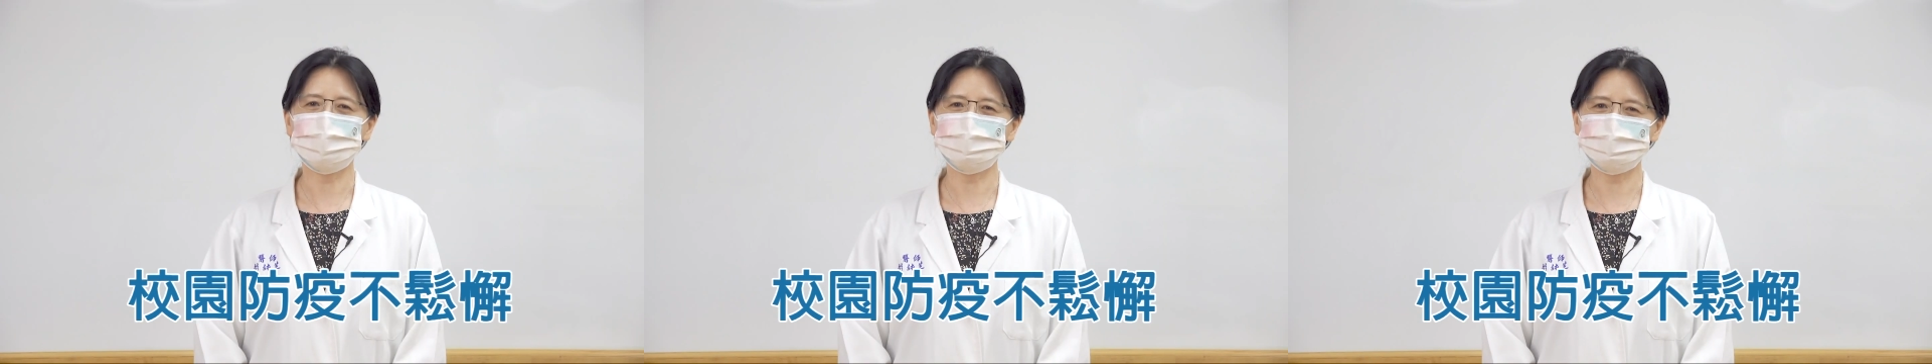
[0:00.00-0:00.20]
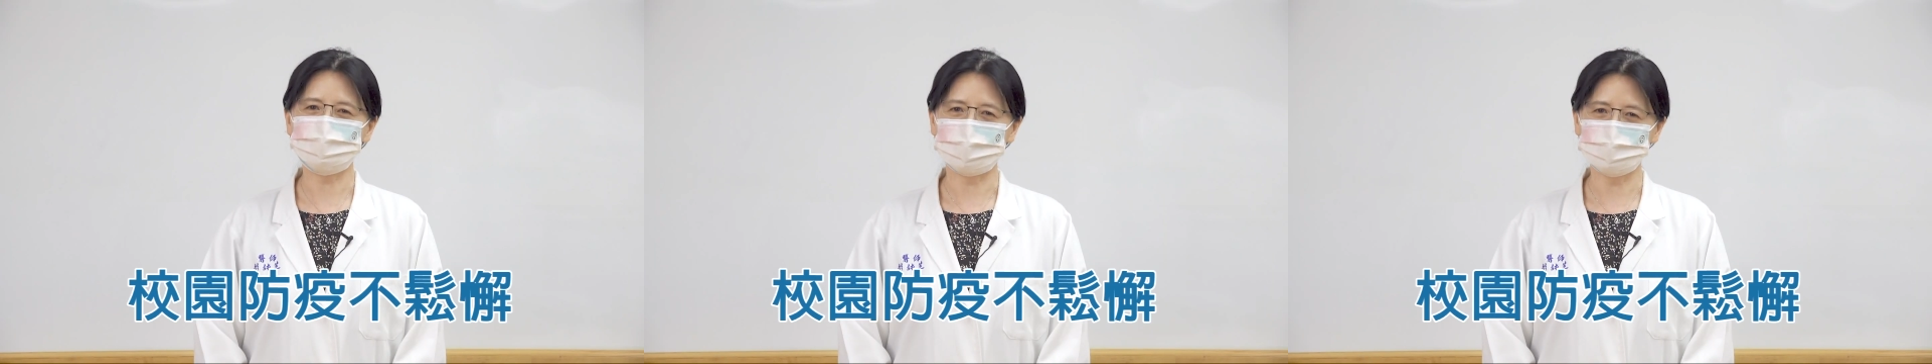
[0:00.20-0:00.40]

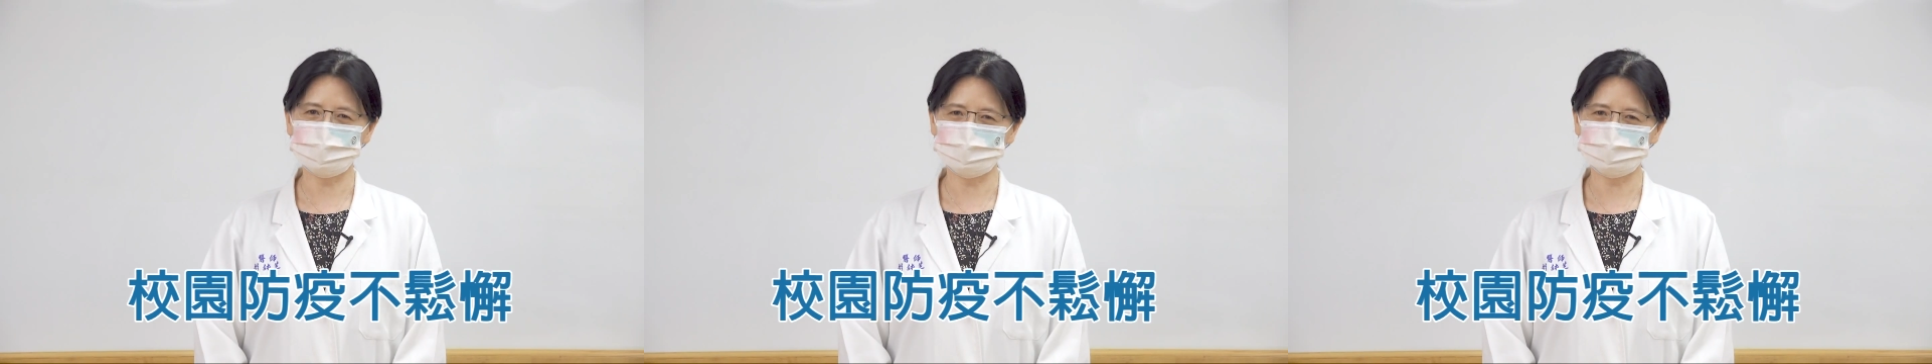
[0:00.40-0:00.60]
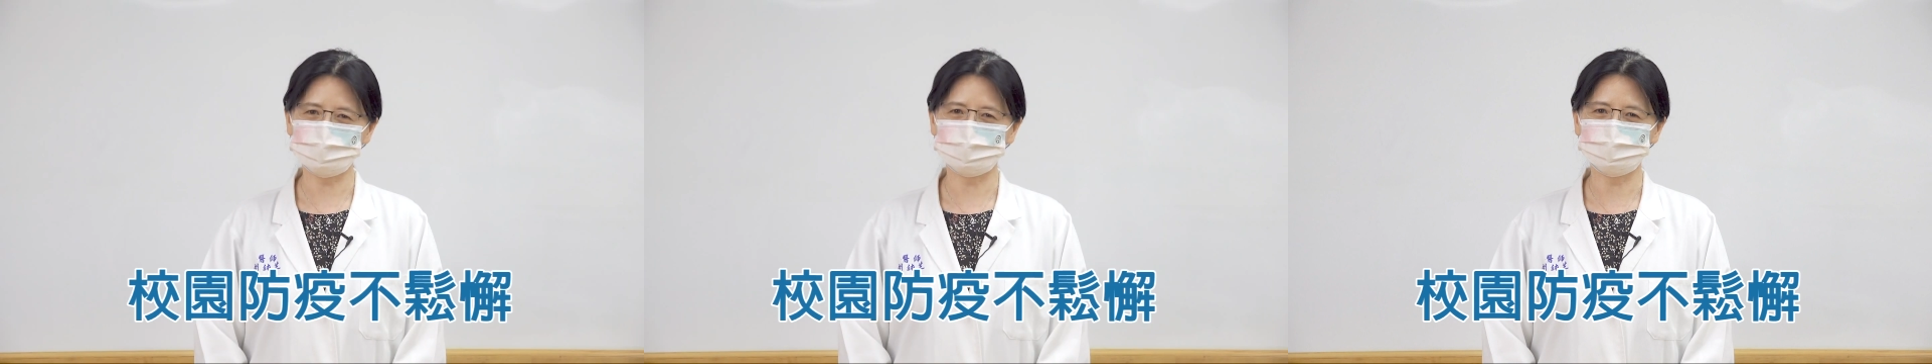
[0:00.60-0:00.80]
园防疫
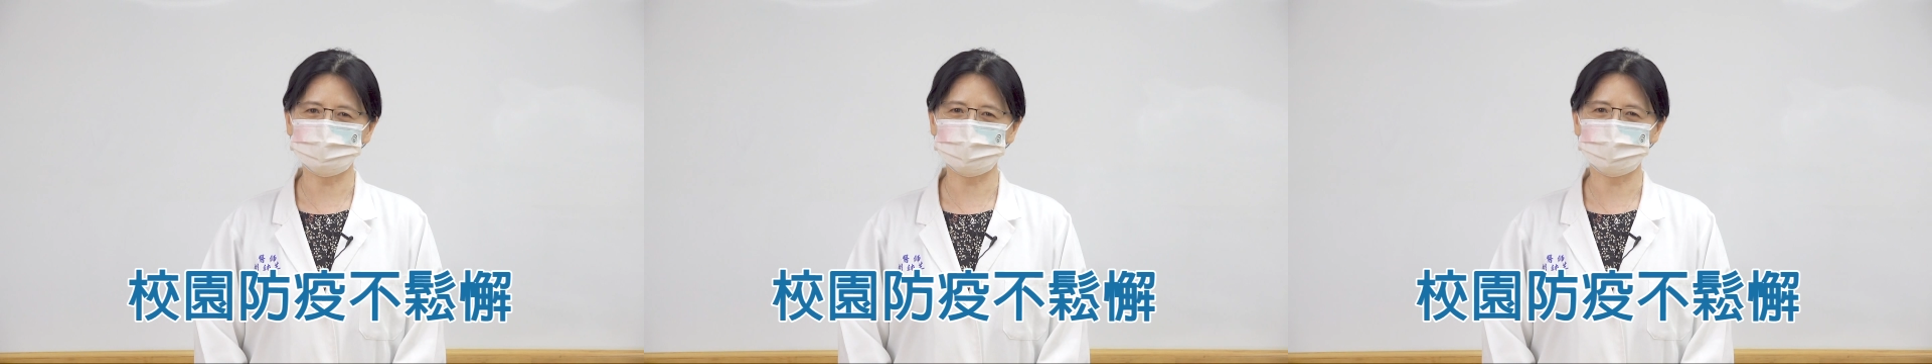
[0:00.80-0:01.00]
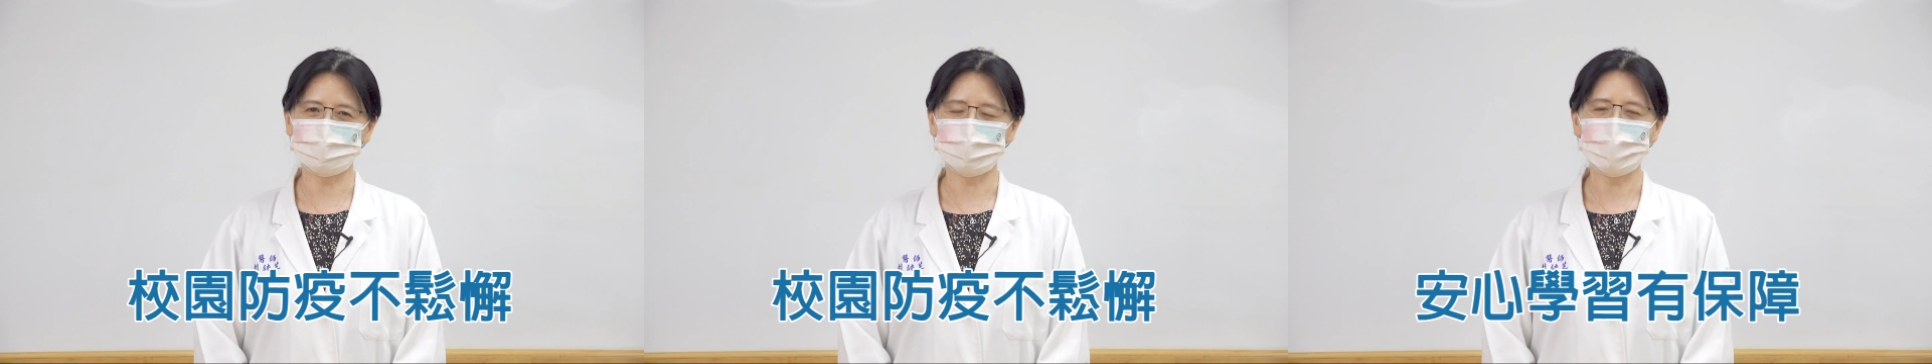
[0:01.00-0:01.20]
不松
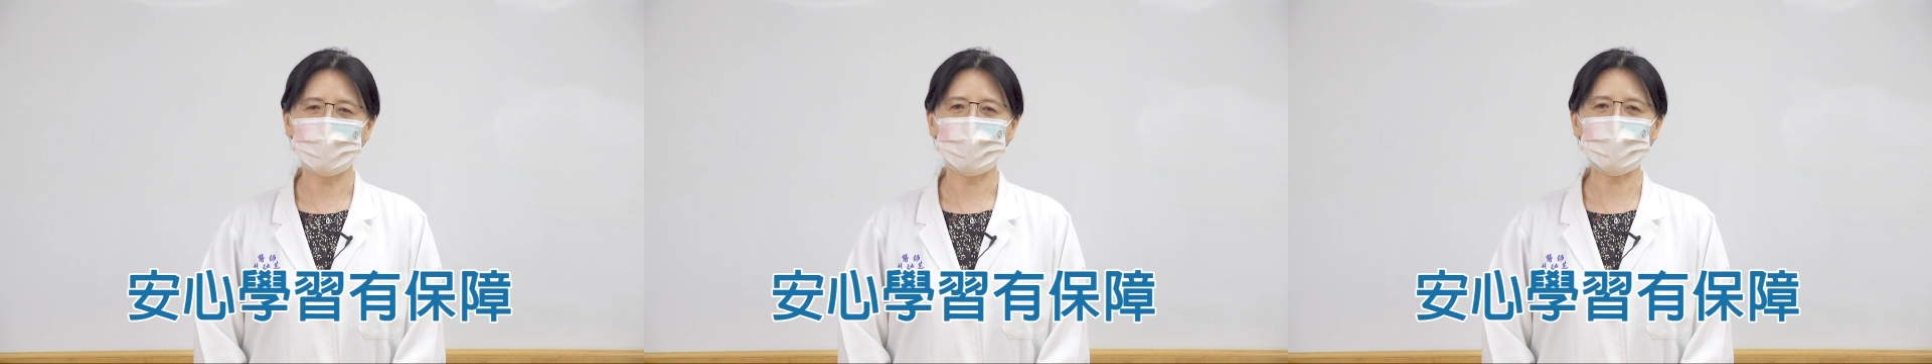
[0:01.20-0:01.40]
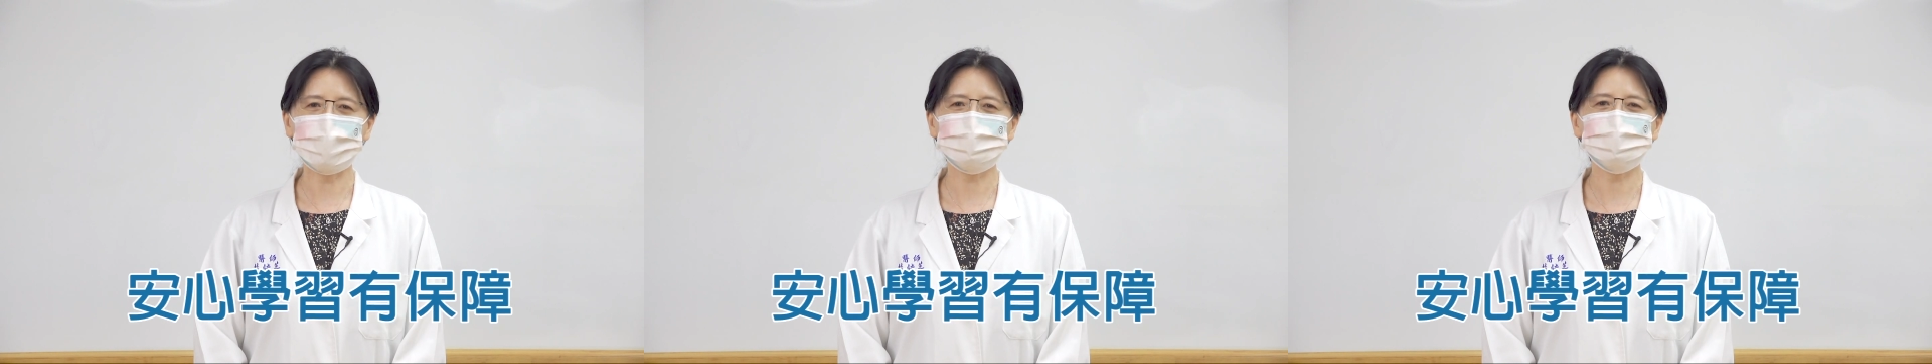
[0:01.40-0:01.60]
懈，
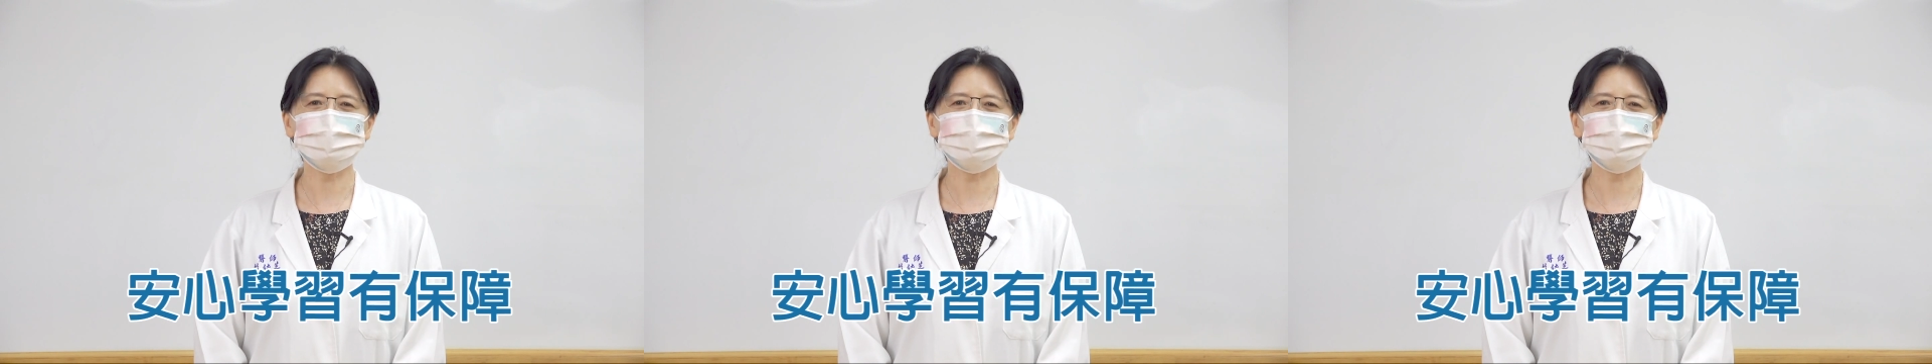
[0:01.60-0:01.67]
安